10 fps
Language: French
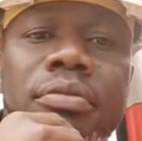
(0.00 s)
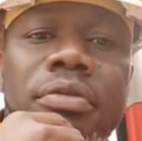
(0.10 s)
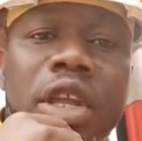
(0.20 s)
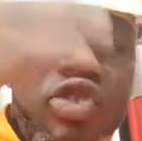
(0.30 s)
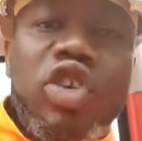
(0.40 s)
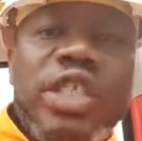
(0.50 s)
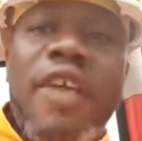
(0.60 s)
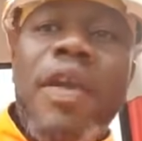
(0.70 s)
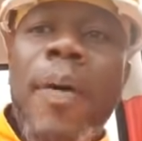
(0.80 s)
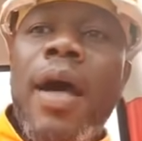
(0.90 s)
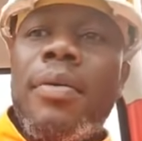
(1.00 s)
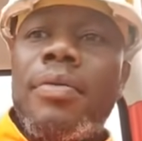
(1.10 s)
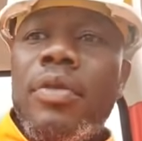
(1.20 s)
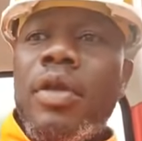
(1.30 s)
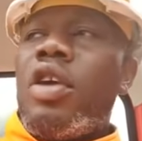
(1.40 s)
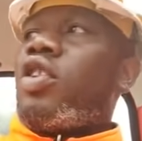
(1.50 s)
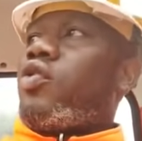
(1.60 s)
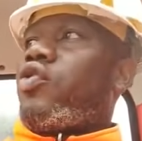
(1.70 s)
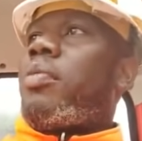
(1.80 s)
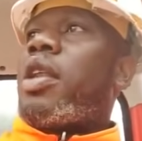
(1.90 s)
Je ne savais pas. Je
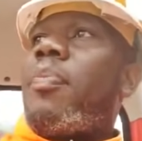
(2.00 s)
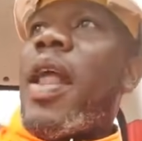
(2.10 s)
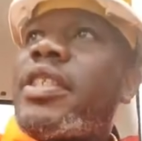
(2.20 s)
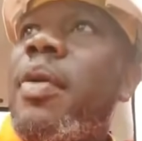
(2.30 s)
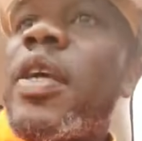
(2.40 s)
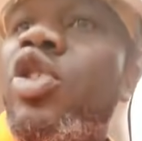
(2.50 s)
vais me déplacer parce que le